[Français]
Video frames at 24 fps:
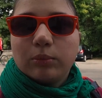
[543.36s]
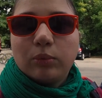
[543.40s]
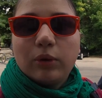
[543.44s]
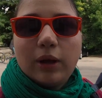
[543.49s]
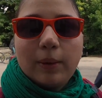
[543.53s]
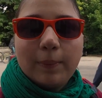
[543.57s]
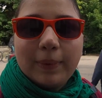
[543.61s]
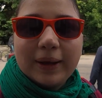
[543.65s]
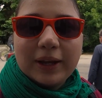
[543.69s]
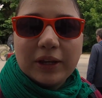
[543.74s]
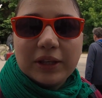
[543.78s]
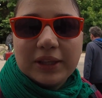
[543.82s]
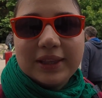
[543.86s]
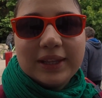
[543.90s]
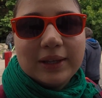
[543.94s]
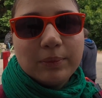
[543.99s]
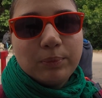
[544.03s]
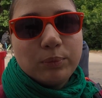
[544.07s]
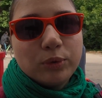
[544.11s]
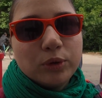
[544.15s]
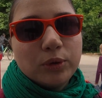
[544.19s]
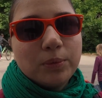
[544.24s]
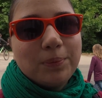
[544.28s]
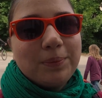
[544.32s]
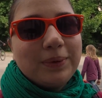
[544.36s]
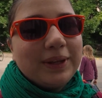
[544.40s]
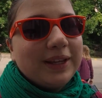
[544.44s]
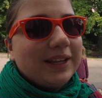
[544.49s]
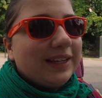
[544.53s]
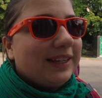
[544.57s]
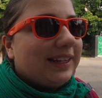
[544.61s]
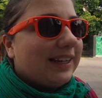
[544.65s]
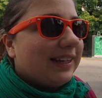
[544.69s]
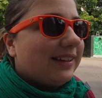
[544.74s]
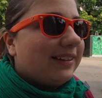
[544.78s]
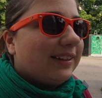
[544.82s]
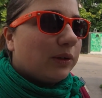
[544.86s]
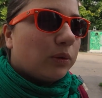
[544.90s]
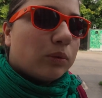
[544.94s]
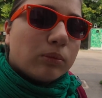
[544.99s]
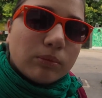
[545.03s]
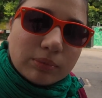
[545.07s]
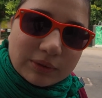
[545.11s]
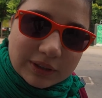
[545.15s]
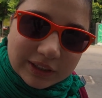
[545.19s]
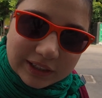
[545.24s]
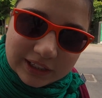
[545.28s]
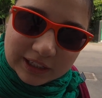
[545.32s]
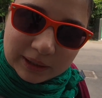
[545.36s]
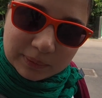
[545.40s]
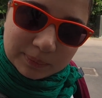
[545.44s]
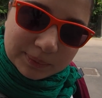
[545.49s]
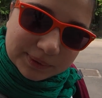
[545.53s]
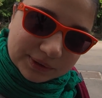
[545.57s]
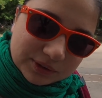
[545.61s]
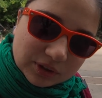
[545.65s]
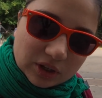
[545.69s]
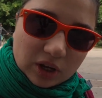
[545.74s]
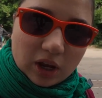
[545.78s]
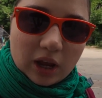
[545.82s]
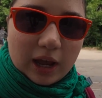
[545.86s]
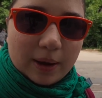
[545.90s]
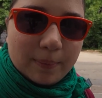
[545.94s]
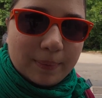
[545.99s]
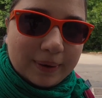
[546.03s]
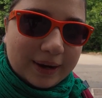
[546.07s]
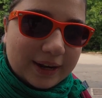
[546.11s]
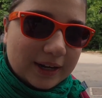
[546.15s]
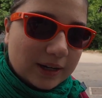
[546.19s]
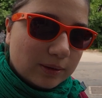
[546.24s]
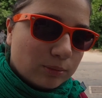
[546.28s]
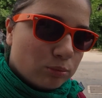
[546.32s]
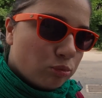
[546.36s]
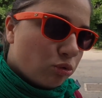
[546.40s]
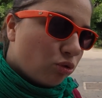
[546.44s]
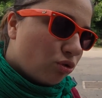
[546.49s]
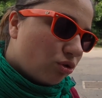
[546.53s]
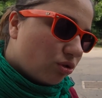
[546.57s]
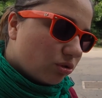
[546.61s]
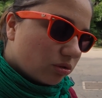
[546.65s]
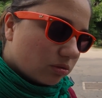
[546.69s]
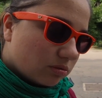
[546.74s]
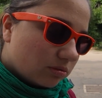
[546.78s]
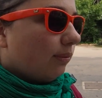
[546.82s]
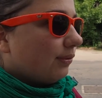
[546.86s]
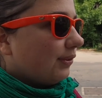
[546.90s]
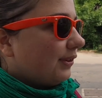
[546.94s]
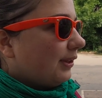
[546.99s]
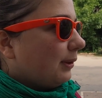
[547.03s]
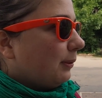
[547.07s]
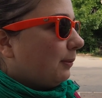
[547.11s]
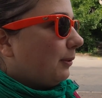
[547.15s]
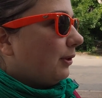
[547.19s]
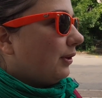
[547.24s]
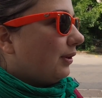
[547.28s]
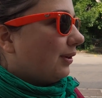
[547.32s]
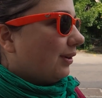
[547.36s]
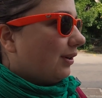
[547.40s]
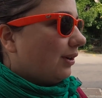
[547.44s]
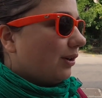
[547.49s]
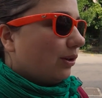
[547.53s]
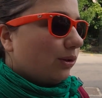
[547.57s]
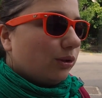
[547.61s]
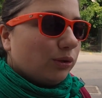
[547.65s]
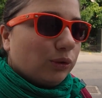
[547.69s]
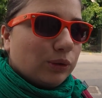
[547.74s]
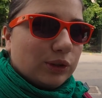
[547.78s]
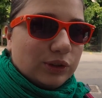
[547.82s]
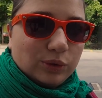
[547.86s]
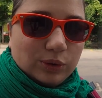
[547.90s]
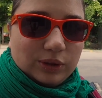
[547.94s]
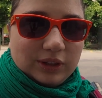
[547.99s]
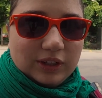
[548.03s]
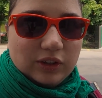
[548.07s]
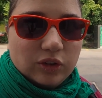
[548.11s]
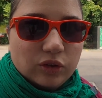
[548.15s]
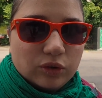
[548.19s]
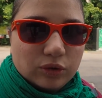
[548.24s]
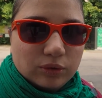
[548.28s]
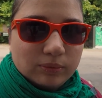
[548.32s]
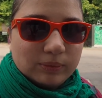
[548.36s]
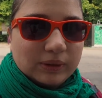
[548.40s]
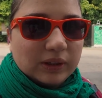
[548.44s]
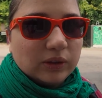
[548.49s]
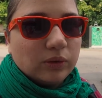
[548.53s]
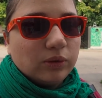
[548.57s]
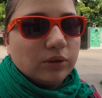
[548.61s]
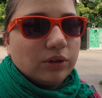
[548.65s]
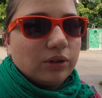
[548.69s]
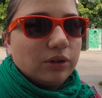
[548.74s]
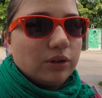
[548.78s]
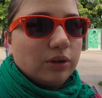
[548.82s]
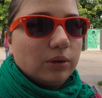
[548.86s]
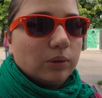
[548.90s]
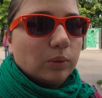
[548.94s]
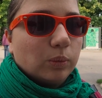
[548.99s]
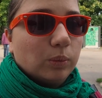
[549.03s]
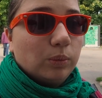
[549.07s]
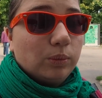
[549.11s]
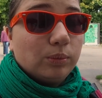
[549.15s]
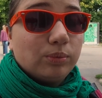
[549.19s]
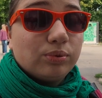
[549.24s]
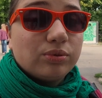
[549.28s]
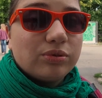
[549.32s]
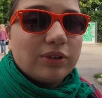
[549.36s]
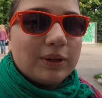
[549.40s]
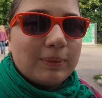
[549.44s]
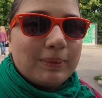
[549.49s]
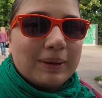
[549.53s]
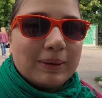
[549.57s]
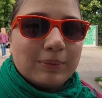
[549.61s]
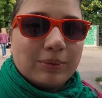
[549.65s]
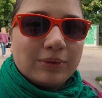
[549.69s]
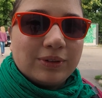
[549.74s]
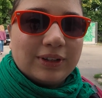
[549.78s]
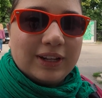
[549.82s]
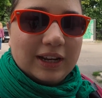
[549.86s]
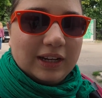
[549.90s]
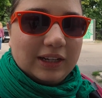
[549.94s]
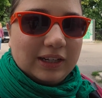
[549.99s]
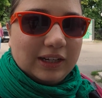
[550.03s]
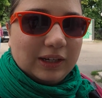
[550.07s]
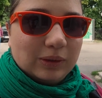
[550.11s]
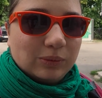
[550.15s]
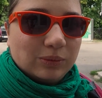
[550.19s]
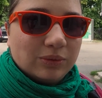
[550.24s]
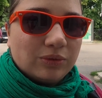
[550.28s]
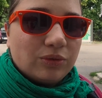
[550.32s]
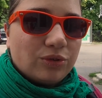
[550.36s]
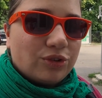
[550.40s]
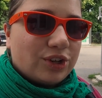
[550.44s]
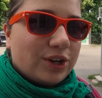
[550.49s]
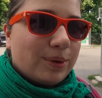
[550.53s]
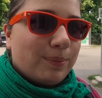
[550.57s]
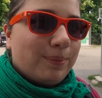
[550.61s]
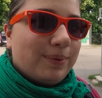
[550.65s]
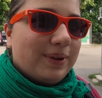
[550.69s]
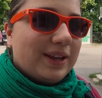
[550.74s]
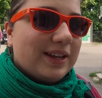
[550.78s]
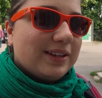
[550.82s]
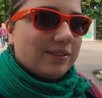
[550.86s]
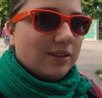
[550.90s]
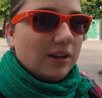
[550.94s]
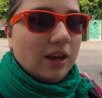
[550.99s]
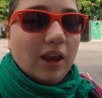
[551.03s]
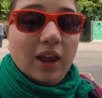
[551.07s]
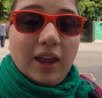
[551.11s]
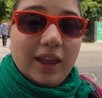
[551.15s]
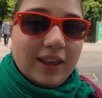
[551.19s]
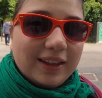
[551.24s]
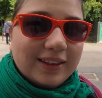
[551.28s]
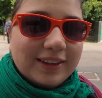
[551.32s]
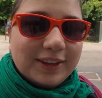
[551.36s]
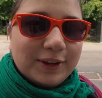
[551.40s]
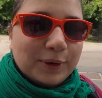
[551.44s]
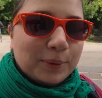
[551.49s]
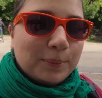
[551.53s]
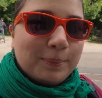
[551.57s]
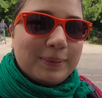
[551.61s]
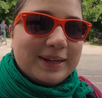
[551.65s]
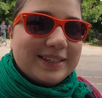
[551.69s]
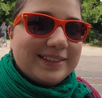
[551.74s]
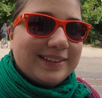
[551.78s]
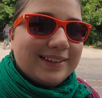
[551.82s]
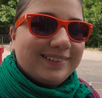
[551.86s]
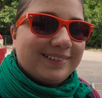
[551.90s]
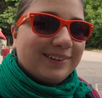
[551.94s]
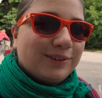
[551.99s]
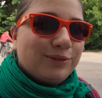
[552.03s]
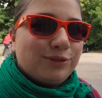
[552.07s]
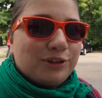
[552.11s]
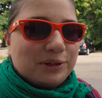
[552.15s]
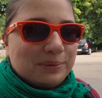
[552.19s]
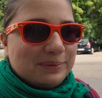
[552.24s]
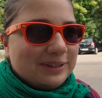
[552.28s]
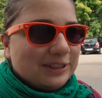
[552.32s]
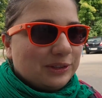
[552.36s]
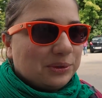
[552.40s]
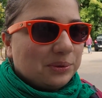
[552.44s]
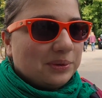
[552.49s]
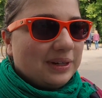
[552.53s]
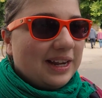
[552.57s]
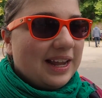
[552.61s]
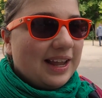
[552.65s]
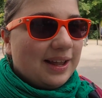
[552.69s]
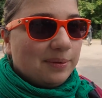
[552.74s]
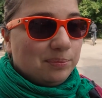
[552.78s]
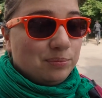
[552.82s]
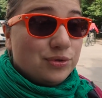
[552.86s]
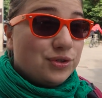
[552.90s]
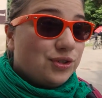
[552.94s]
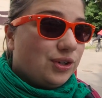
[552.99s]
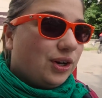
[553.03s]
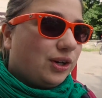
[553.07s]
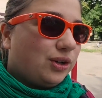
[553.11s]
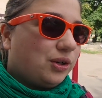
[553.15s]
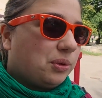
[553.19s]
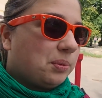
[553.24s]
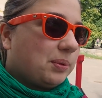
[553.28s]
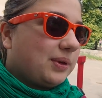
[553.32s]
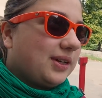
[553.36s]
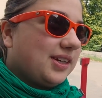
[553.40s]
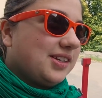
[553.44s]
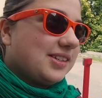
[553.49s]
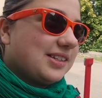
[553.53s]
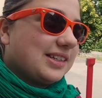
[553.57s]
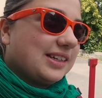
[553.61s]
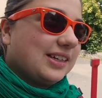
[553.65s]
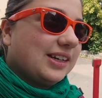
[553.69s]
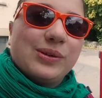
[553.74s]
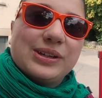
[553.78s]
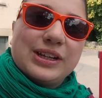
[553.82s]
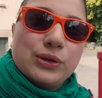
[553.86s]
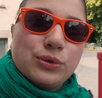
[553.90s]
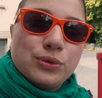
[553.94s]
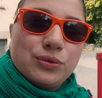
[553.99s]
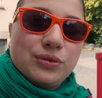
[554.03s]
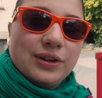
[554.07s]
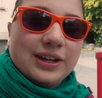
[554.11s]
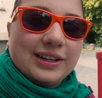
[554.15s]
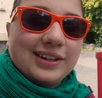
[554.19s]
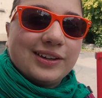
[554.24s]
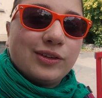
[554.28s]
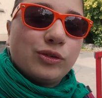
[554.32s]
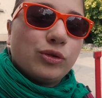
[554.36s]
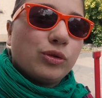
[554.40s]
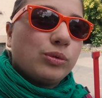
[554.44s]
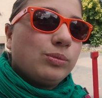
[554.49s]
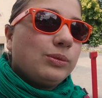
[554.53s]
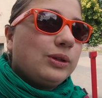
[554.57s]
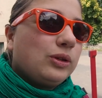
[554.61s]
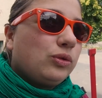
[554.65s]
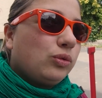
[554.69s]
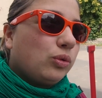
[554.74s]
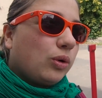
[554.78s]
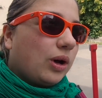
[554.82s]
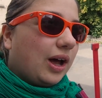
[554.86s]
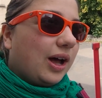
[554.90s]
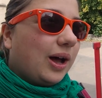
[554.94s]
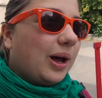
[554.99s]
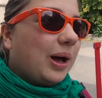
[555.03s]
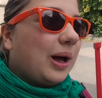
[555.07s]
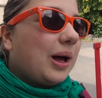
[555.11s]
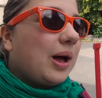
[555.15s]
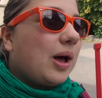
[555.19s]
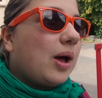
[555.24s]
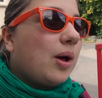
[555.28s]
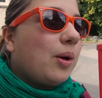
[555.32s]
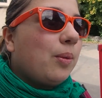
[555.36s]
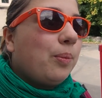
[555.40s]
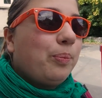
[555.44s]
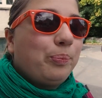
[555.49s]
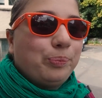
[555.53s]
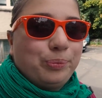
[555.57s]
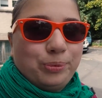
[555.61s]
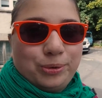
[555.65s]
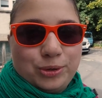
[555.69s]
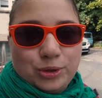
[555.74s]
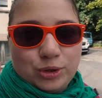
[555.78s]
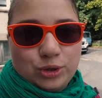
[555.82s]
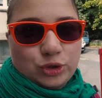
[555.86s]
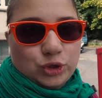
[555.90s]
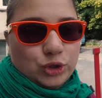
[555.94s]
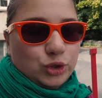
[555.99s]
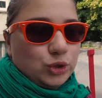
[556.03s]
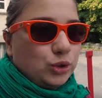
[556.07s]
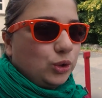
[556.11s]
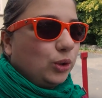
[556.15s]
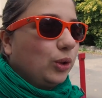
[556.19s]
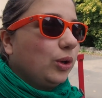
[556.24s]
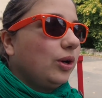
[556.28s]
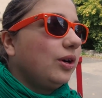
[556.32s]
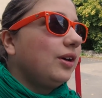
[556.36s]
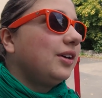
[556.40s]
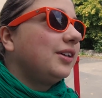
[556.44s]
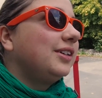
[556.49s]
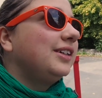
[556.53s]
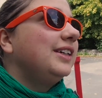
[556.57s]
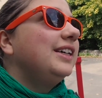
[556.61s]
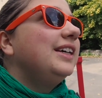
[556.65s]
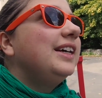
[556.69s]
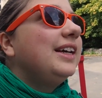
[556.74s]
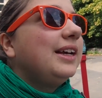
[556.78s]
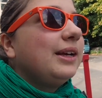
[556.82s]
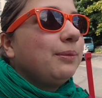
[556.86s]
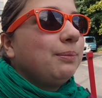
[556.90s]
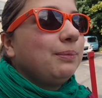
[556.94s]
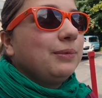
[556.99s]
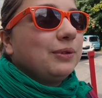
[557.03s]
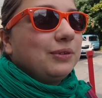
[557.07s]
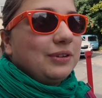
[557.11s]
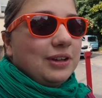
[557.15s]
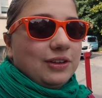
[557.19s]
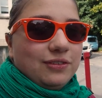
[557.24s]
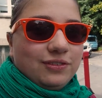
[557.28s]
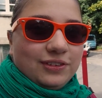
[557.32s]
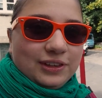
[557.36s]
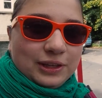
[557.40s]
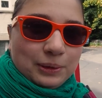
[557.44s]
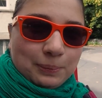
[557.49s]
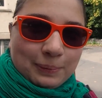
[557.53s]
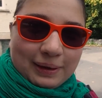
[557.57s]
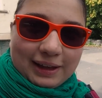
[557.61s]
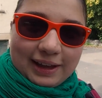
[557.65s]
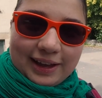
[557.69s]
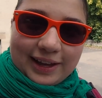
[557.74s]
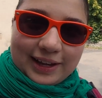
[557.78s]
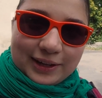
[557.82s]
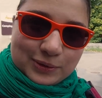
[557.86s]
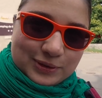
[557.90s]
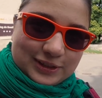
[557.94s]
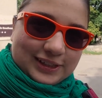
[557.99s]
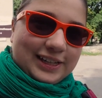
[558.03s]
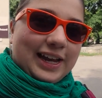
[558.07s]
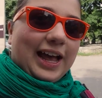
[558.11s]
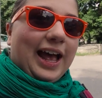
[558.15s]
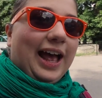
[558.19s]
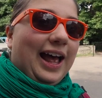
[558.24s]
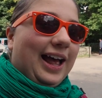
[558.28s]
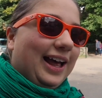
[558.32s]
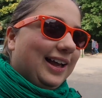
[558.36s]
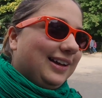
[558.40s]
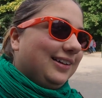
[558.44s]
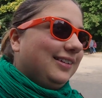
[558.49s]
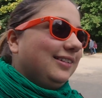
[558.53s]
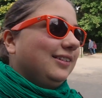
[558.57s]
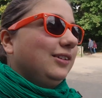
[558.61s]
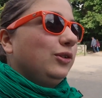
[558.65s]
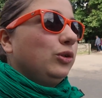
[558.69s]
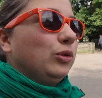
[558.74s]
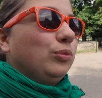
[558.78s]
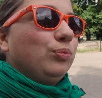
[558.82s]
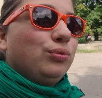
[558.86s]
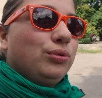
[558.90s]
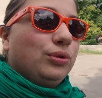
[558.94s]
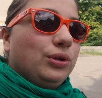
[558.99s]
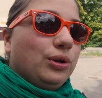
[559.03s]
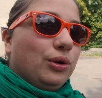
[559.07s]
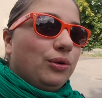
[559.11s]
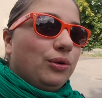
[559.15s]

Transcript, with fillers: a après une épopée qui a été compliquée parce après les bouchons, on s'est euh, retrouvé sur des chemins qu'on ne pouvait pas prendre avec les ondes GPS. N'ayant pas cette information-là à plusieurs reprises, on a dû faire des demi-tours un peu chauds mais on a fini par réussir à atteindre le puits